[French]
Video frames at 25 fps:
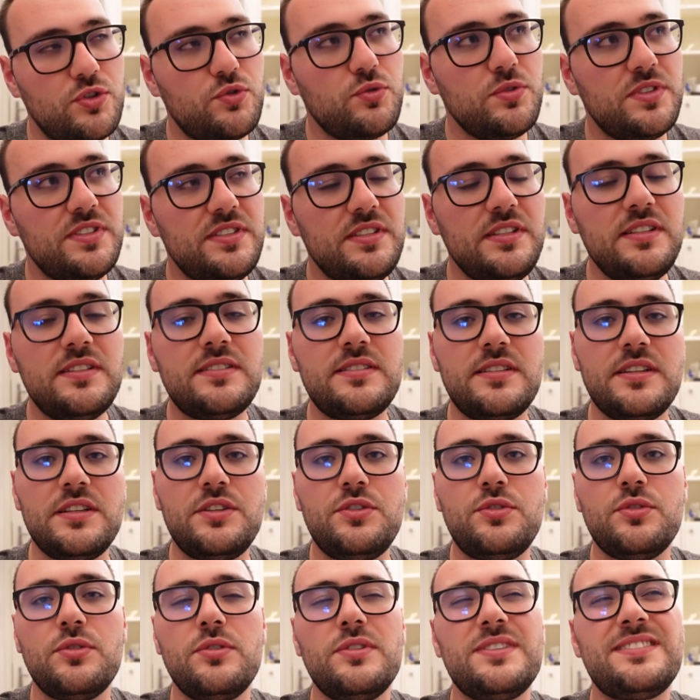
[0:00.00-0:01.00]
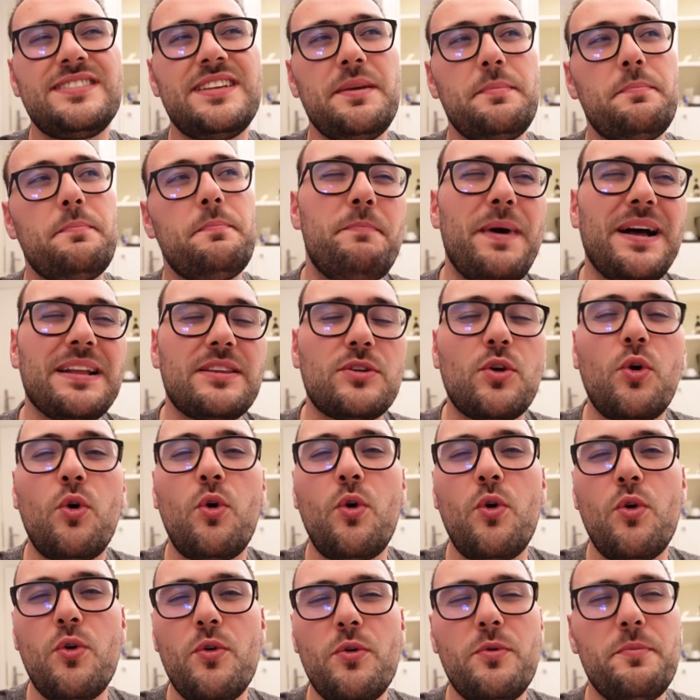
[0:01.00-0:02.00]
souci, c'est que c'est pas
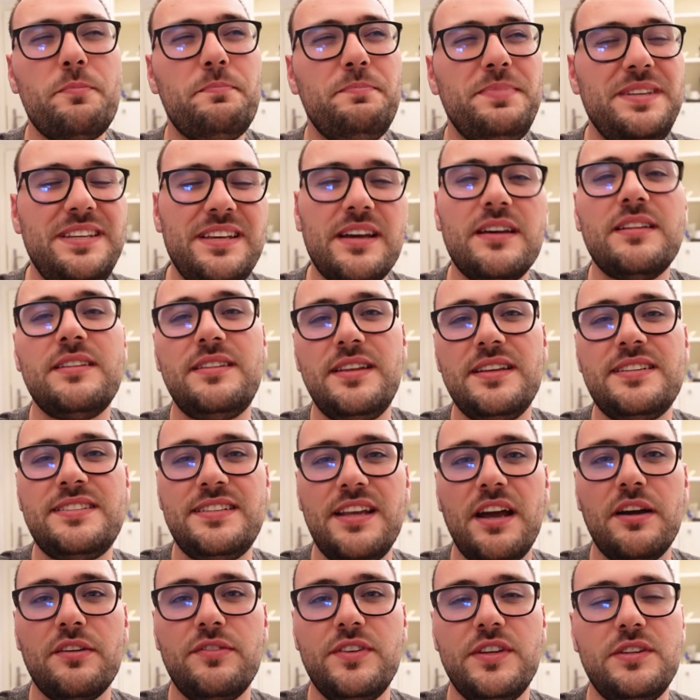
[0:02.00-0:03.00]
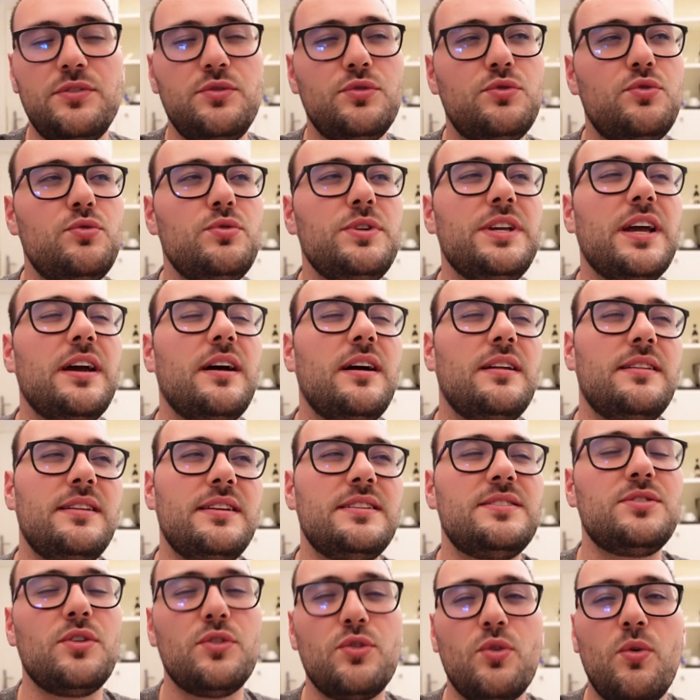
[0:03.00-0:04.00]
trop bien desservi. Du coup, il y a
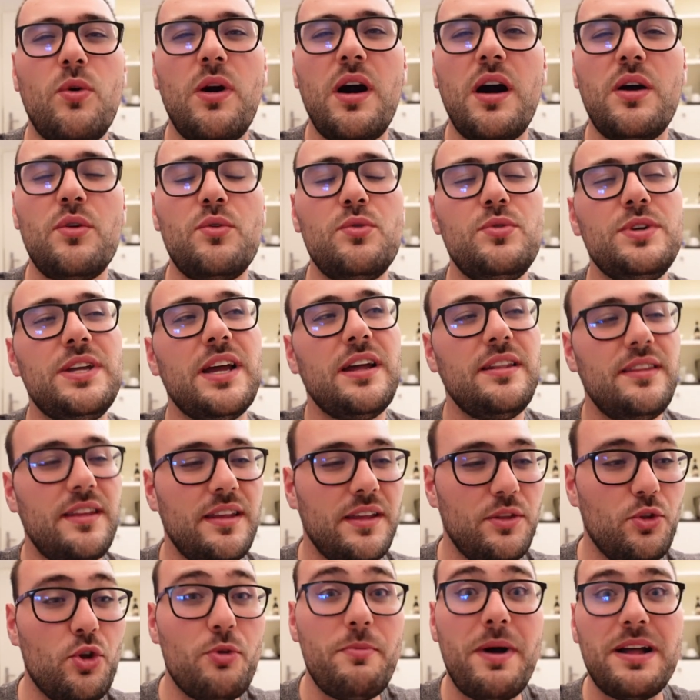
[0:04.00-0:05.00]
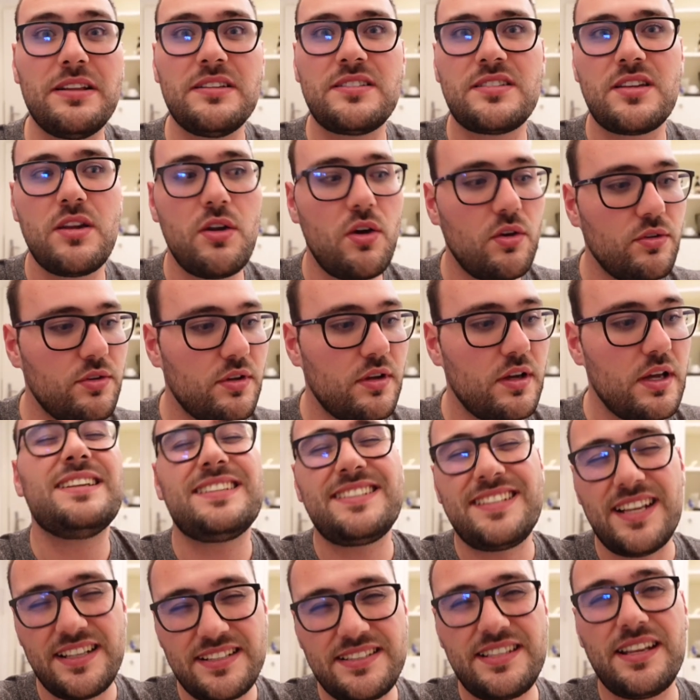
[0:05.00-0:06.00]
des endroits où il y a des no man's land.
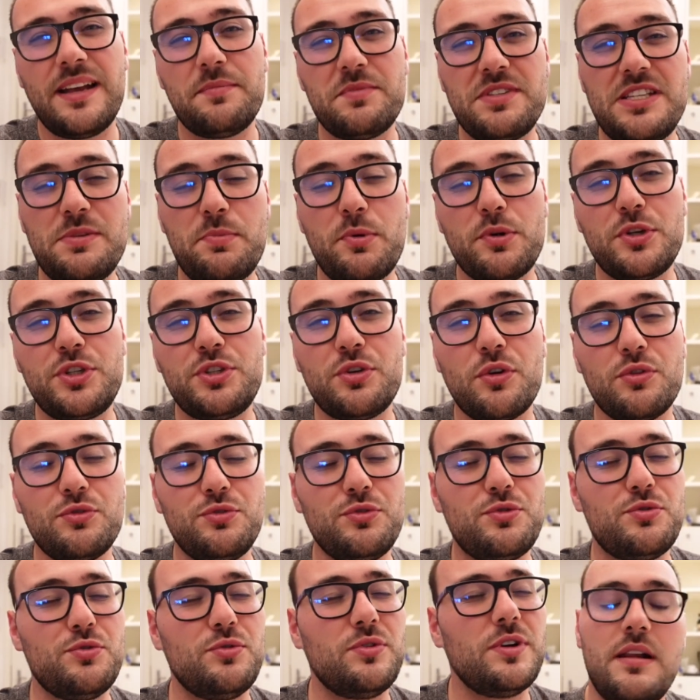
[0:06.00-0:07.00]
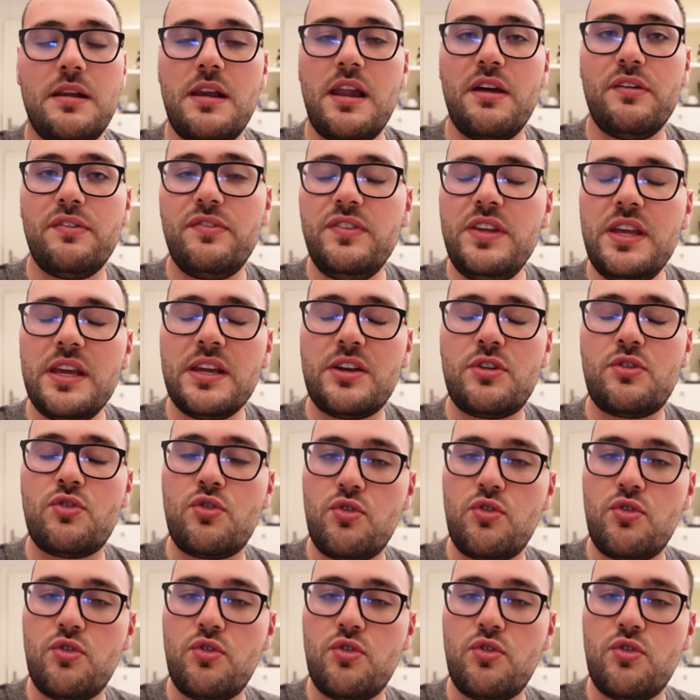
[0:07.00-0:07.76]
Ça, c'est un petit peu chiant du coup. La vie est